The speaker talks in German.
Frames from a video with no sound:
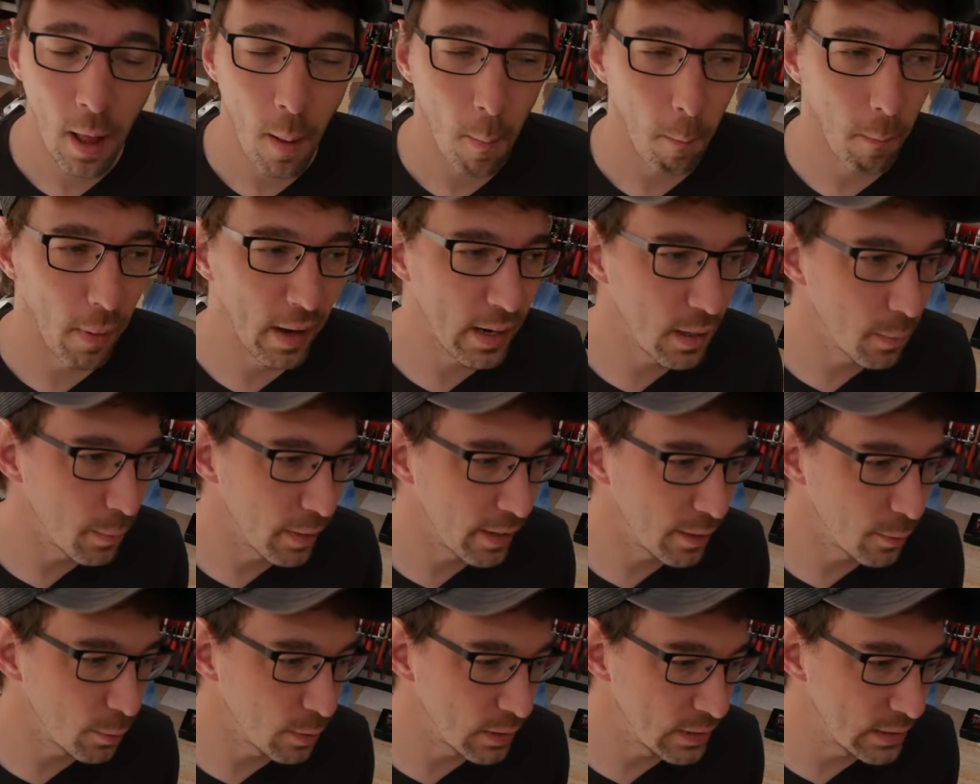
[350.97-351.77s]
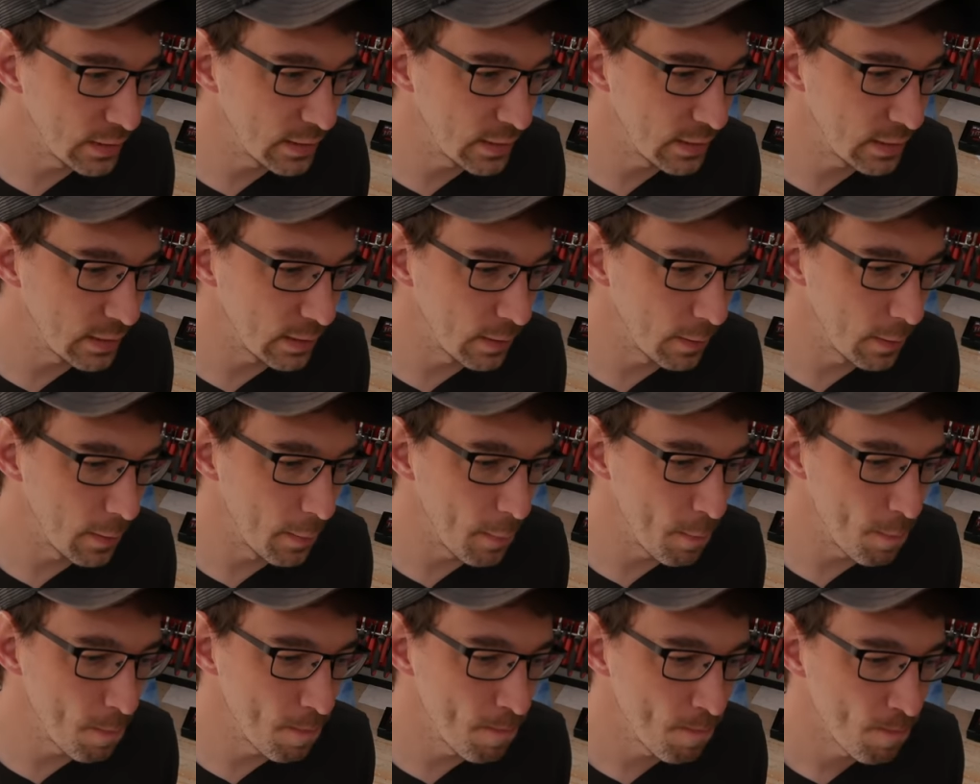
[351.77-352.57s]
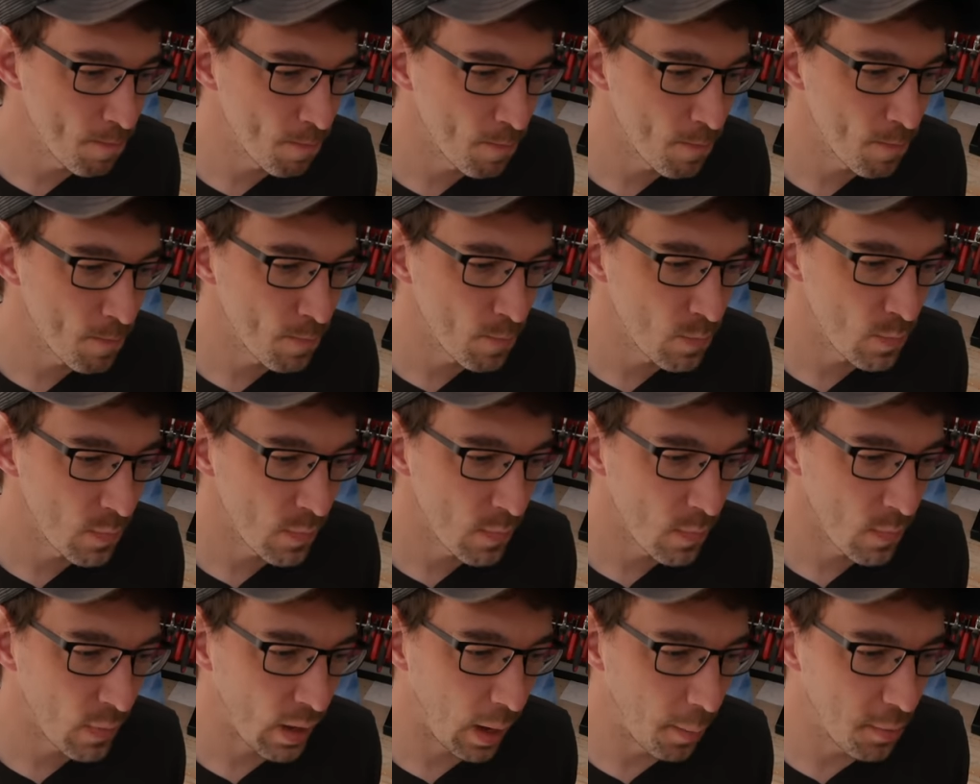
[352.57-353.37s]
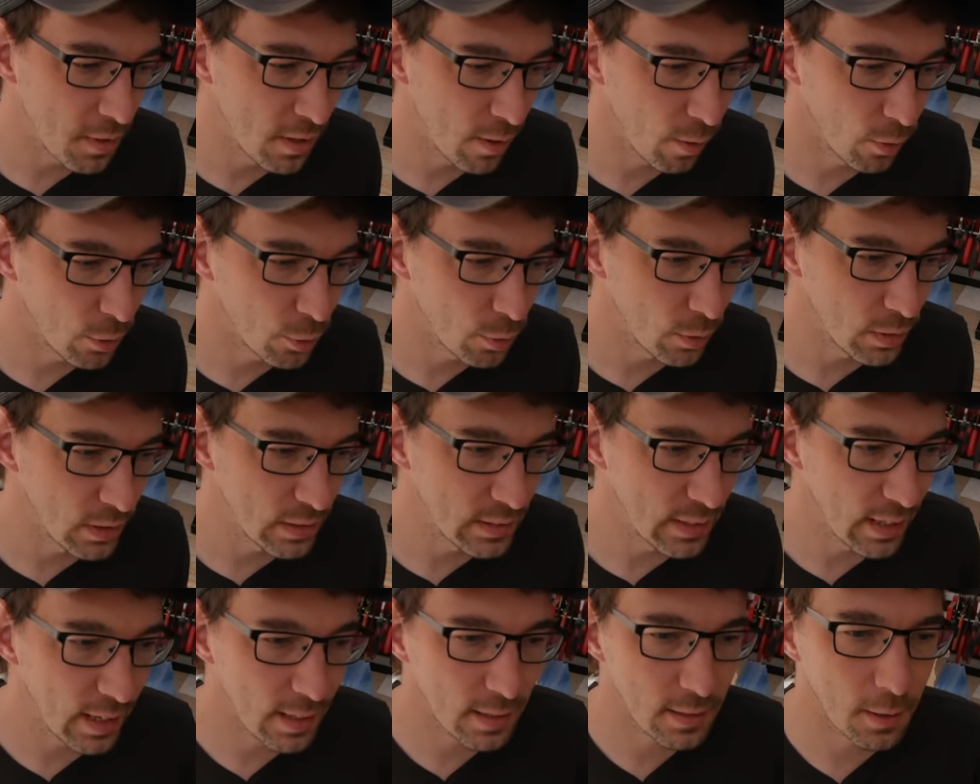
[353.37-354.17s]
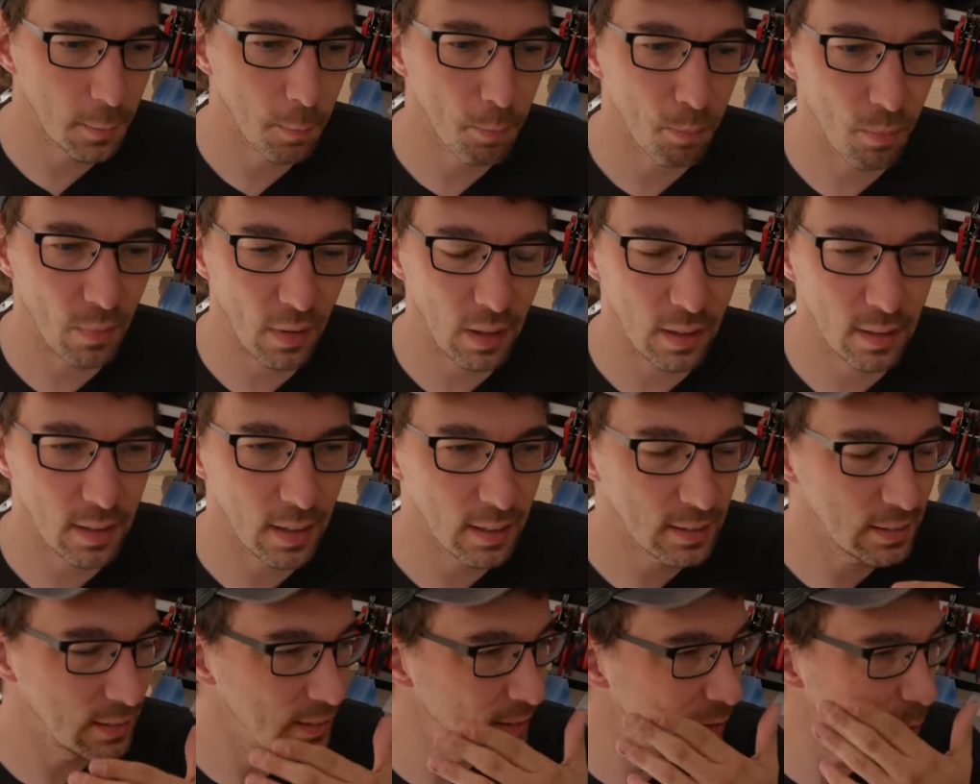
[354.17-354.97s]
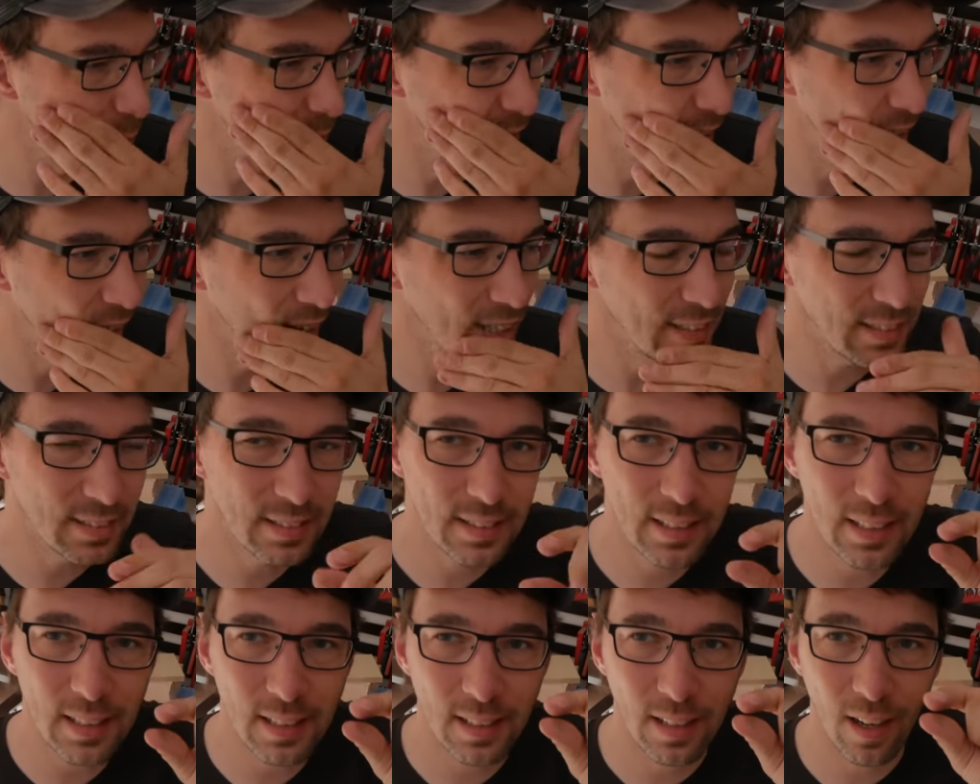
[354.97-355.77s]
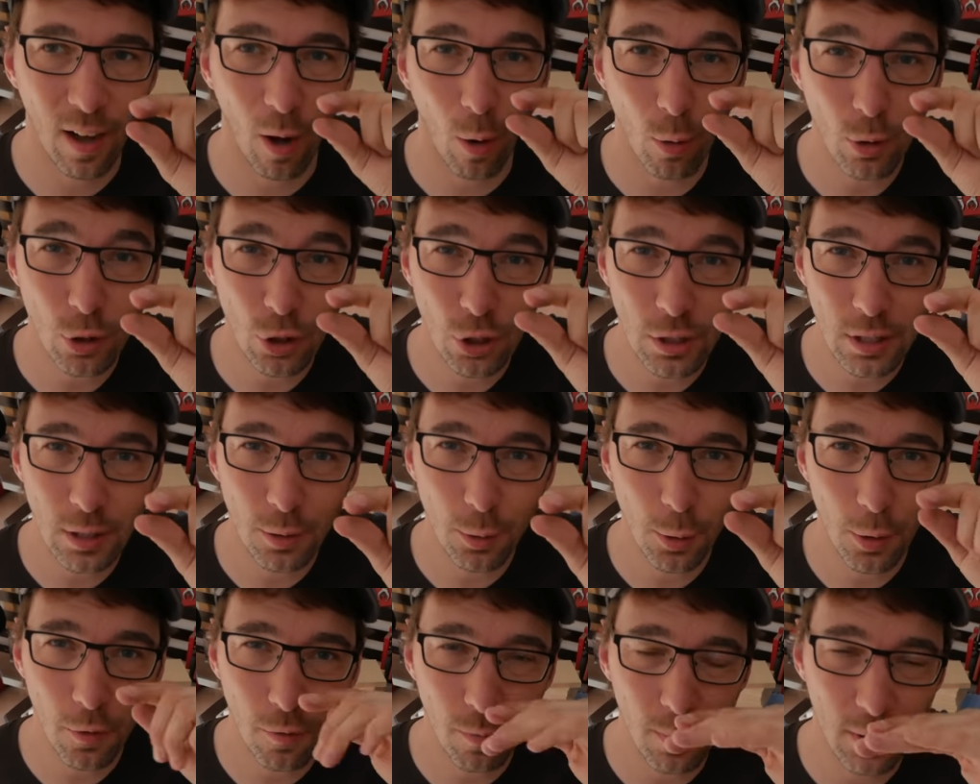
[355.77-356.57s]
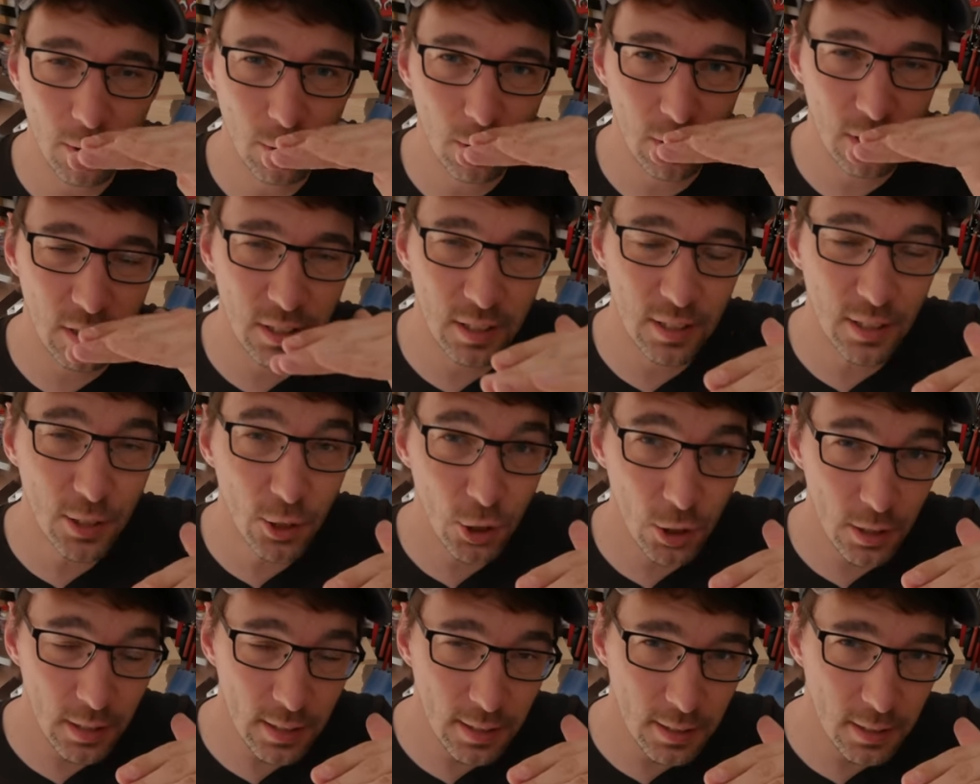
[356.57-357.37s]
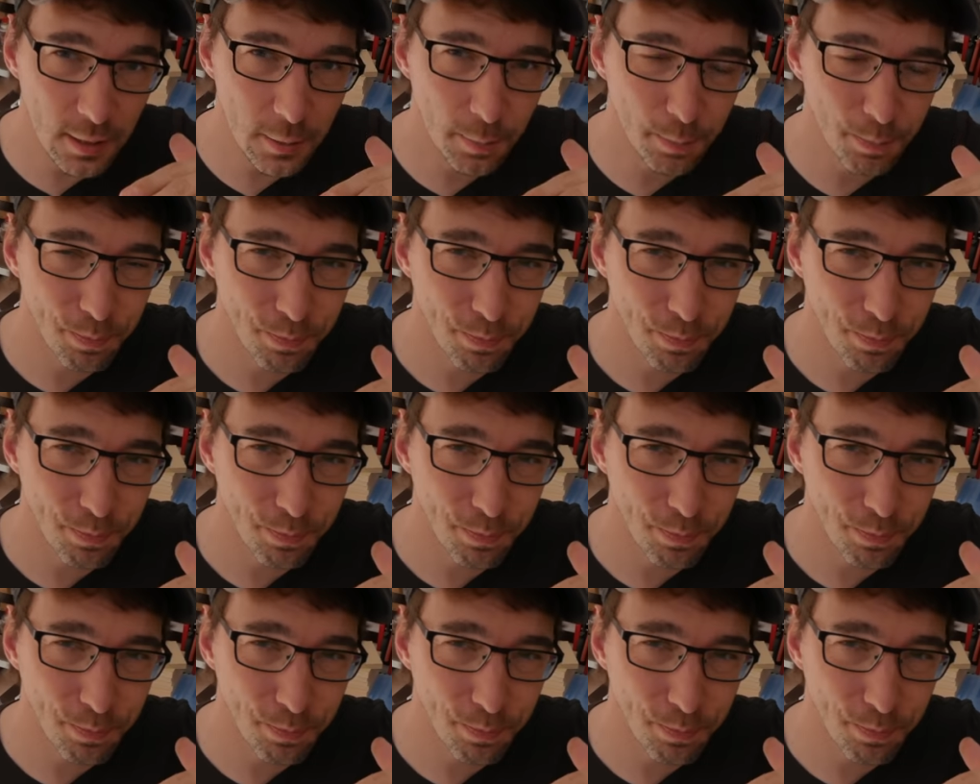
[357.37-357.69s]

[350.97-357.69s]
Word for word: Meine Meinung ist, ähm, habe ich auch schon gesagt, dass die so einen kleinen Ticken rausstehen dürfen, also die Kiesschicht.